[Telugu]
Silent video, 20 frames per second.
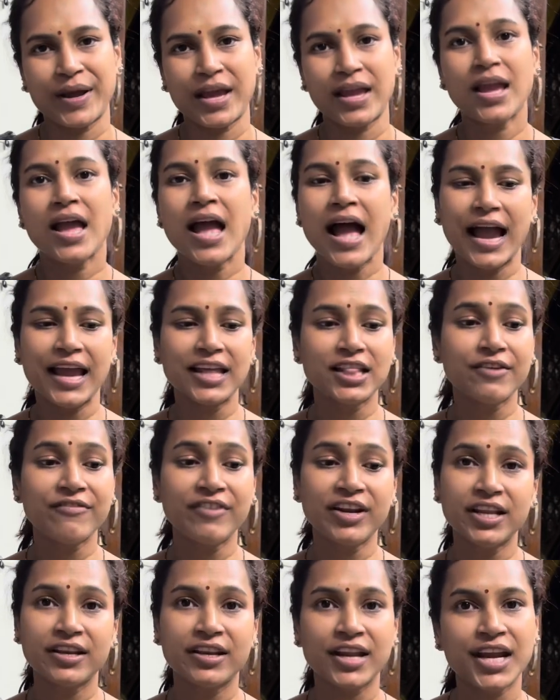బాయ్ అయితే
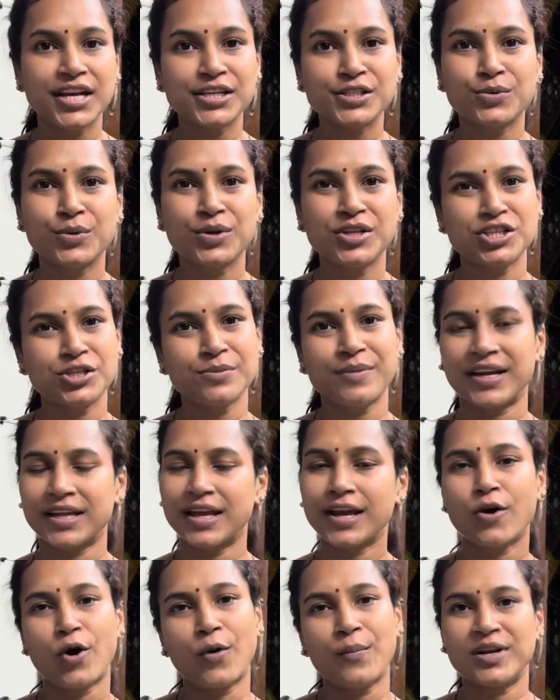వీటి రేట్స్ గురించి
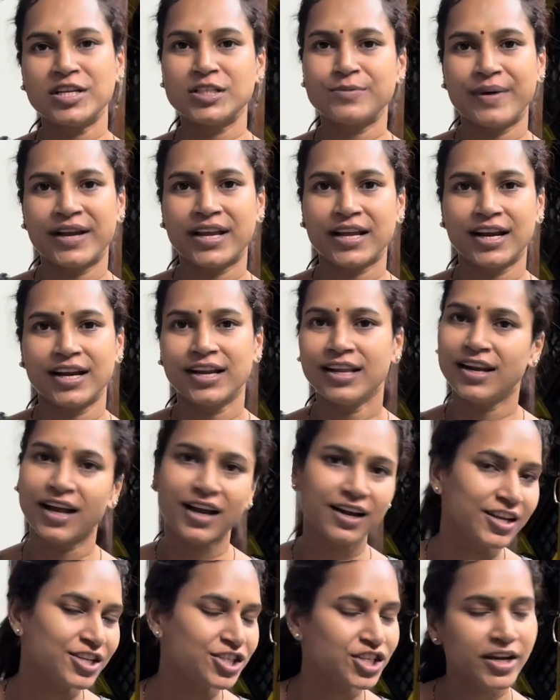మటుకే కామెంట్స్ పెట్టకండి
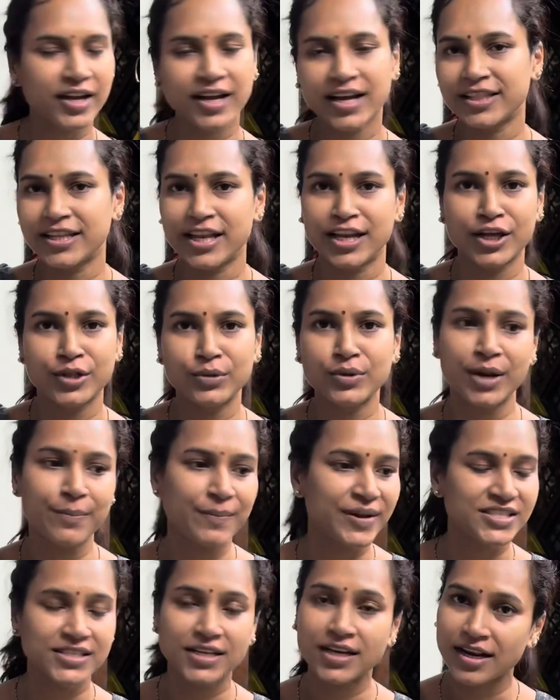నాకు నిజంగా తెలియదు
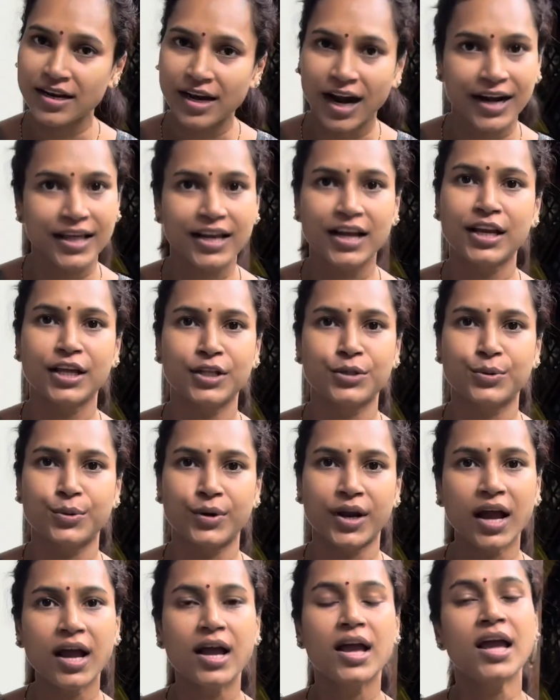నేను ప్రసన్నాన్ని అడగలేదు
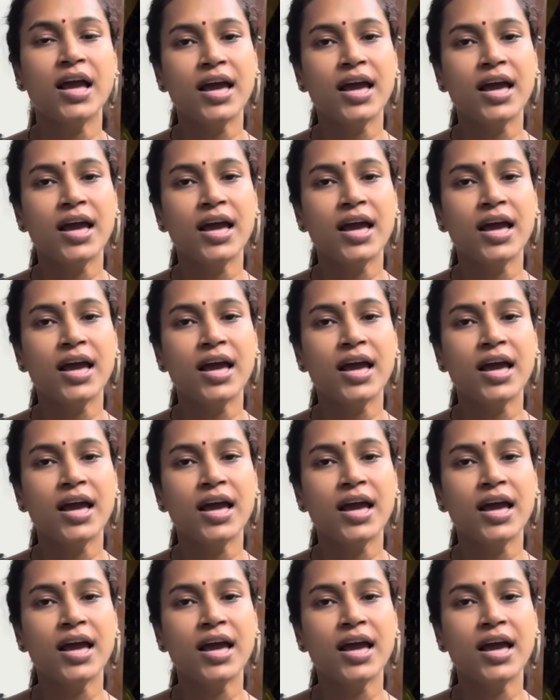కూడా